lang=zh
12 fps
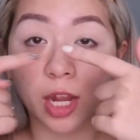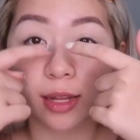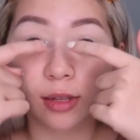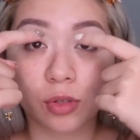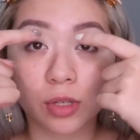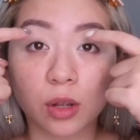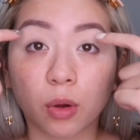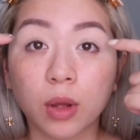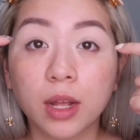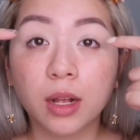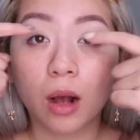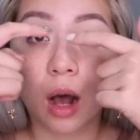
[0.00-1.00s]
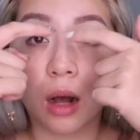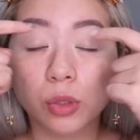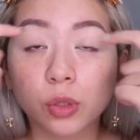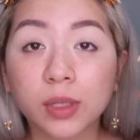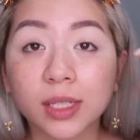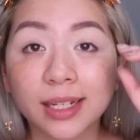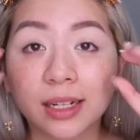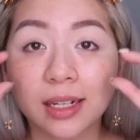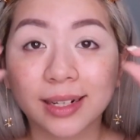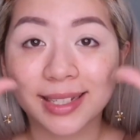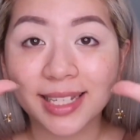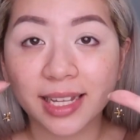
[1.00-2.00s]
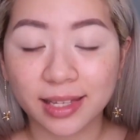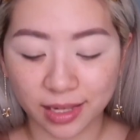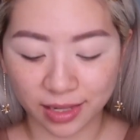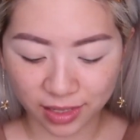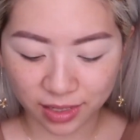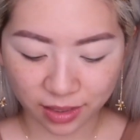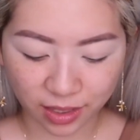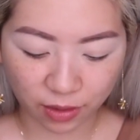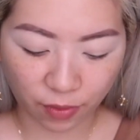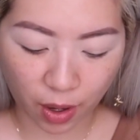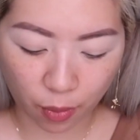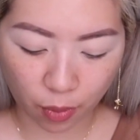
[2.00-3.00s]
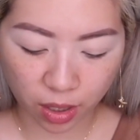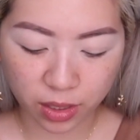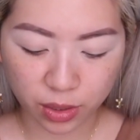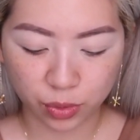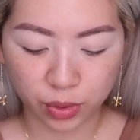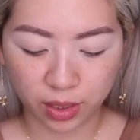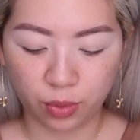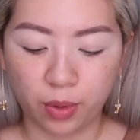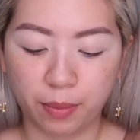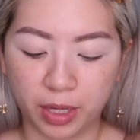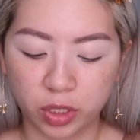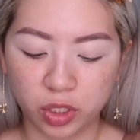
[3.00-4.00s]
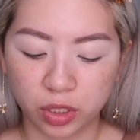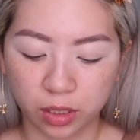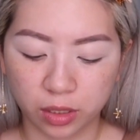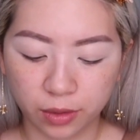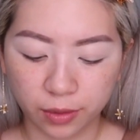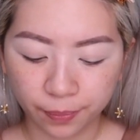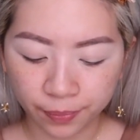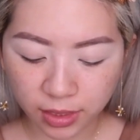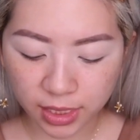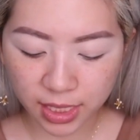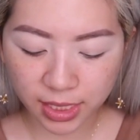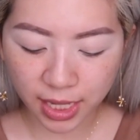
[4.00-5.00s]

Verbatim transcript: shade，就是那种呃中间的那个渐层色的地方，我个人觉得会蛮适合的。然后接